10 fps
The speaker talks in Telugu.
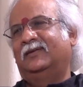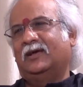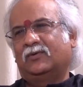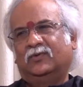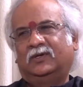
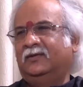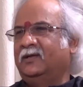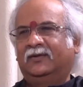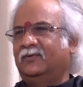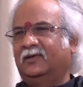నాకు ఒకటి
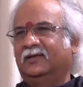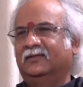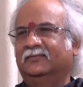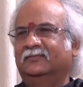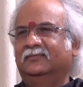ఒకటి
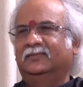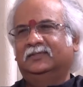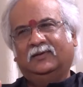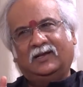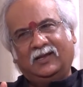కాదు
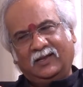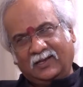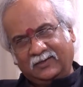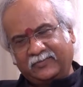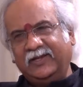సో ఐ
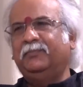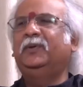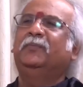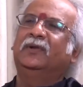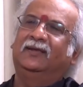ఐ ట్రీట్
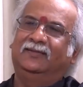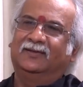పీపుల్ లైక్